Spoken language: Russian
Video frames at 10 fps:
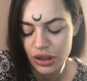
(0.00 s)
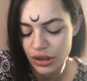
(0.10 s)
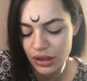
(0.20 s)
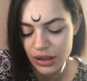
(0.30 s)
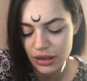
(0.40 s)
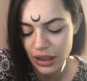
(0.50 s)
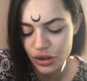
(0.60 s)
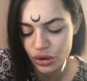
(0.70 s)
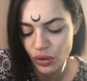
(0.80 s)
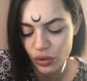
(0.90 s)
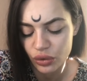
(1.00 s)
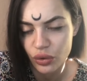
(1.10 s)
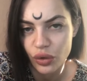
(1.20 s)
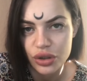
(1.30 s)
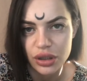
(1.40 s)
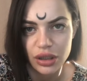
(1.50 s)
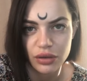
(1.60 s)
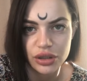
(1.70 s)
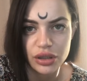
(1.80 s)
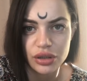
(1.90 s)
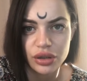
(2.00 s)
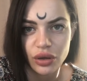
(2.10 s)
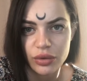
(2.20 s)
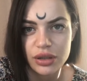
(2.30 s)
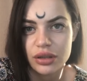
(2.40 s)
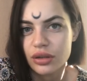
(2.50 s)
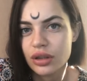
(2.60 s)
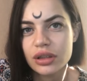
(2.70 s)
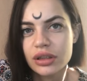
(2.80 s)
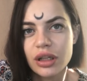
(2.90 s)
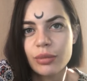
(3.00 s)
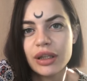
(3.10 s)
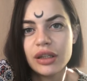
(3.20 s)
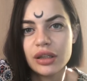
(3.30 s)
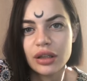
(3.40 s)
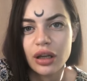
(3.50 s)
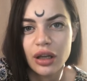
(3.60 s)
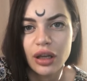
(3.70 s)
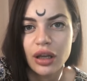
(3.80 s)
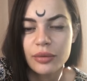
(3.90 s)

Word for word: Когда человек не знает, что он хочет, это вообще стрем, стреманина.